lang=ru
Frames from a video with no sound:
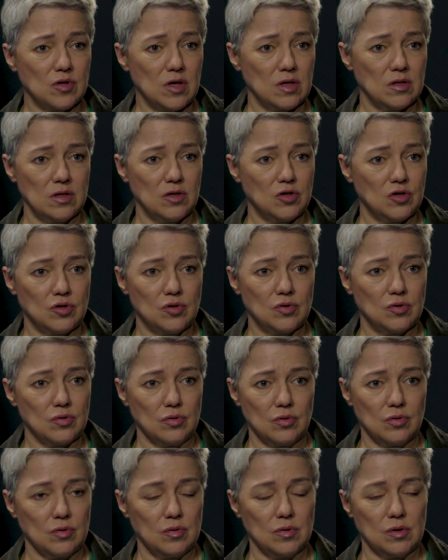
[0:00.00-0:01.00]
сказать,
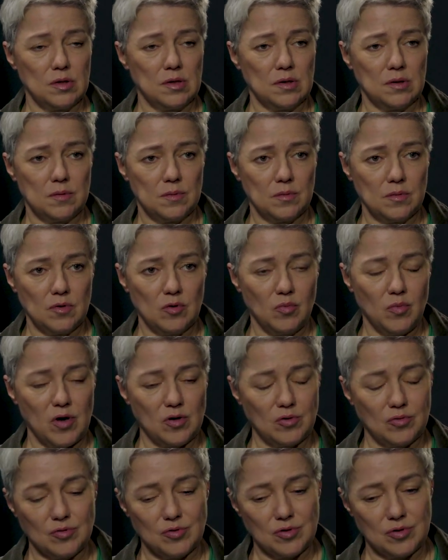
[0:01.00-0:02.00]
что э,
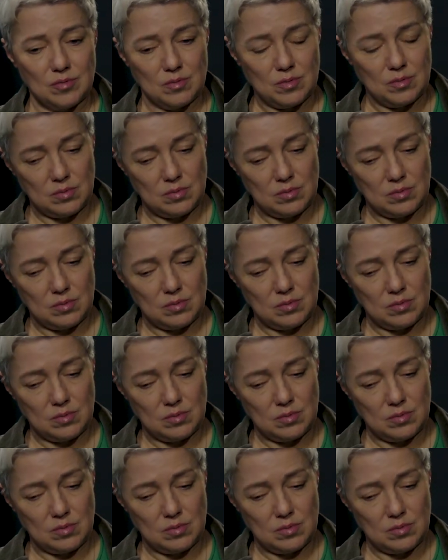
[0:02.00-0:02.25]
глубоко